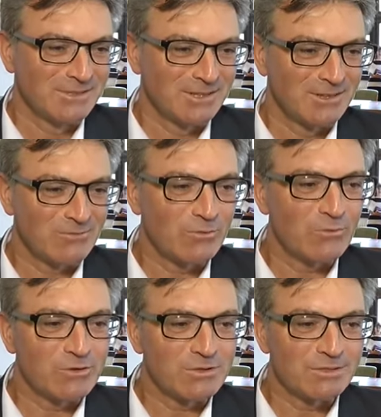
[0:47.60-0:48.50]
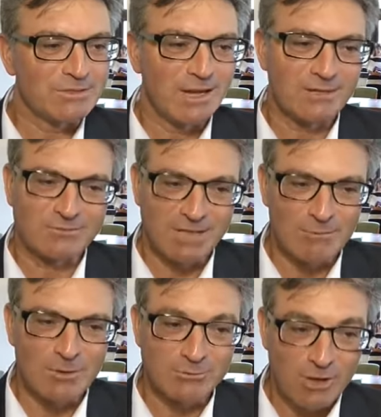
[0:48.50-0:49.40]
ähm, würde ich sagen, und
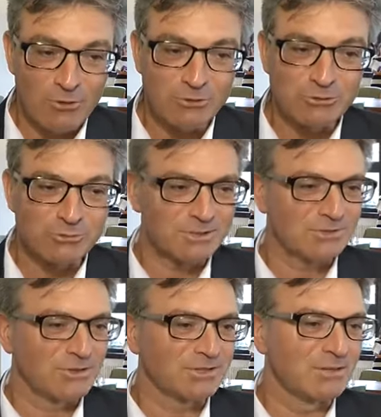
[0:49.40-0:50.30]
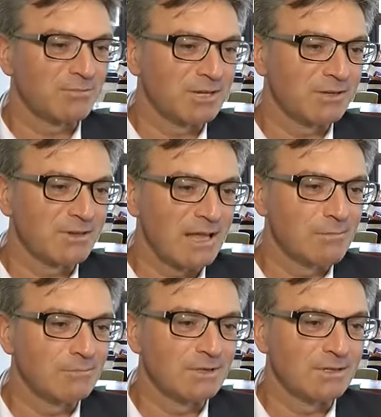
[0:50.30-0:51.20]
Kamerun auch nicht überzeugt hat bei der
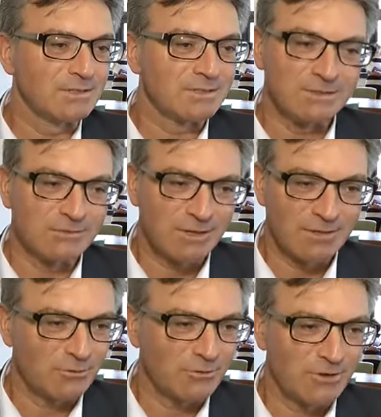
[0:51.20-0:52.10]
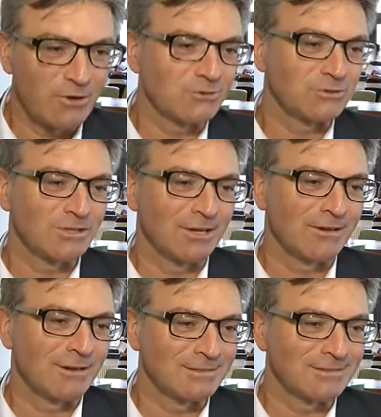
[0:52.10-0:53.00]
WM, äh, sind die Franzosen auch nicht
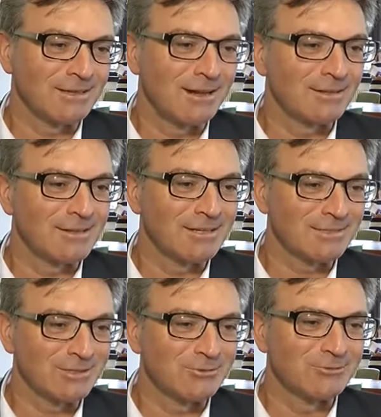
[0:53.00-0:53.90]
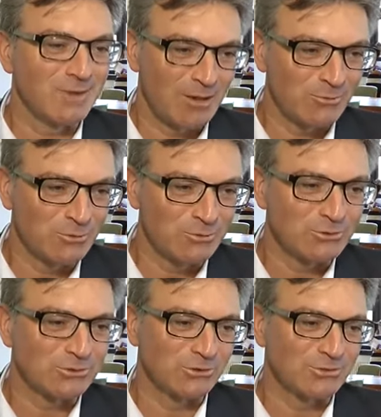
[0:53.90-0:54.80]
stärker als die Algerier und wir haben gute
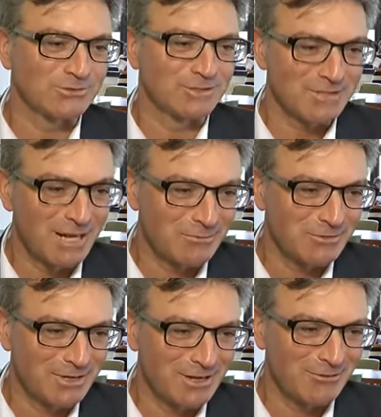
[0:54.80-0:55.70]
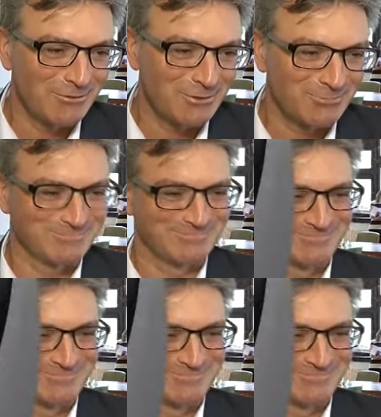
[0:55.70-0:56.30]
Chancen, ins Halbfinale zu kommen.